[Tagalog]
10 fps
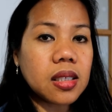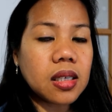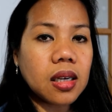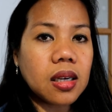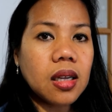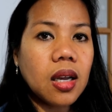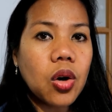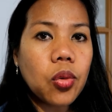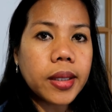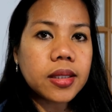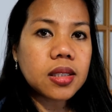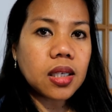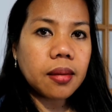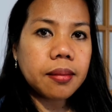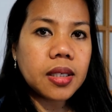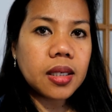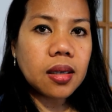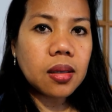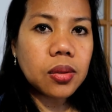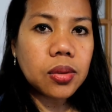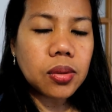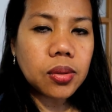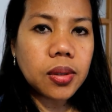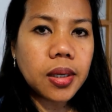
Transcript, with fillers: nga one time na nagluto ako,